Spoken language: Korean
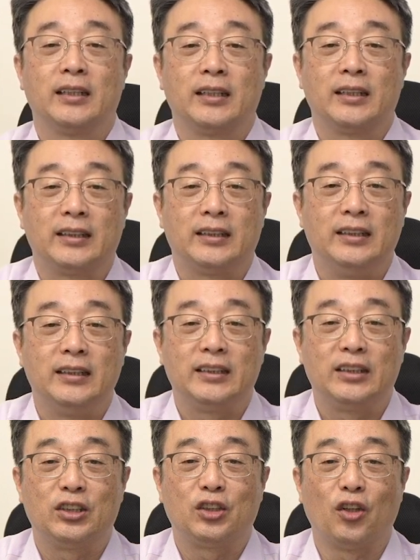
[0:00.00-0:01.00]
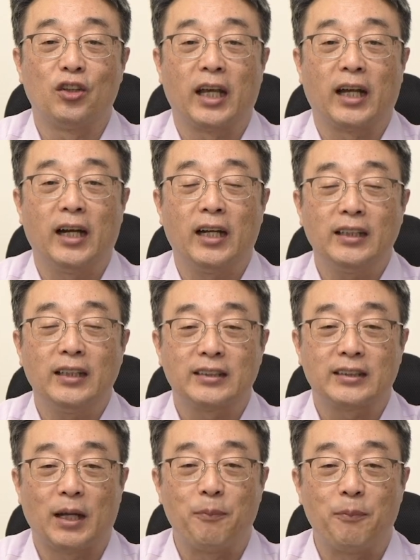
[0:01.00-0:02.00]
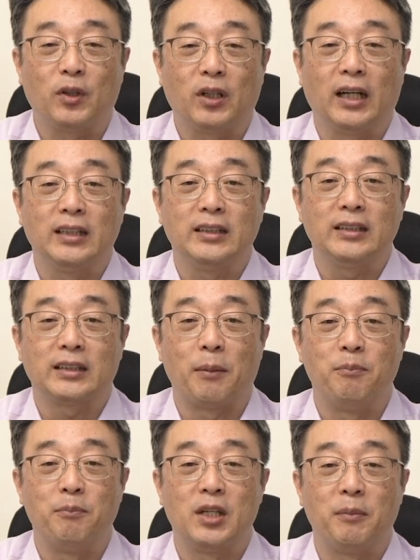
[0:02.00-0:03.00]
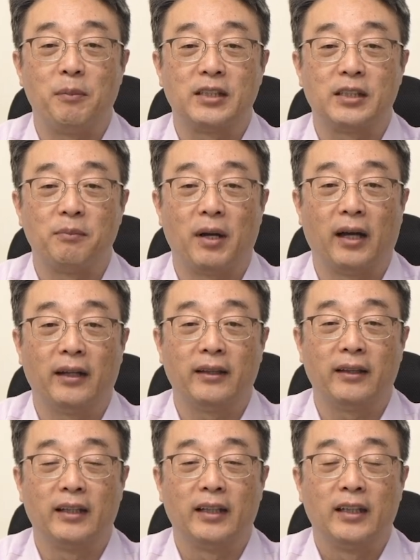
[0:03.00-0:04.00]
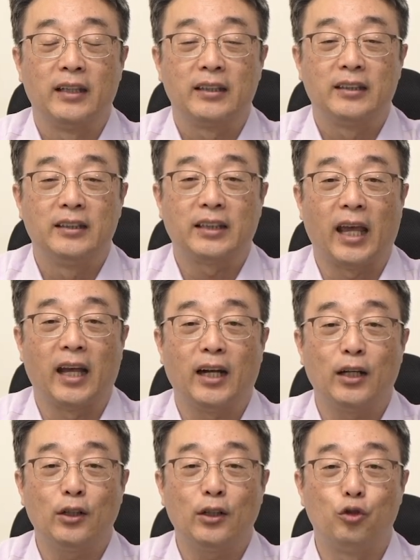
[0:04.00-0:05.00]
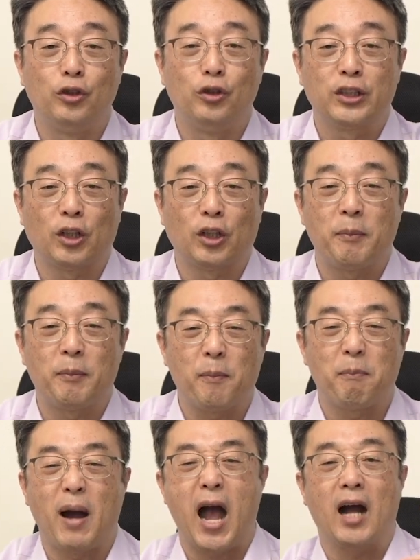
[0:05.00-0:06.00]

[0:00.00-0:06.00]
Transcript: 그 짖던 개가 잠깐 잠잠해지지만 그 개가 주인이 떠나면 막 막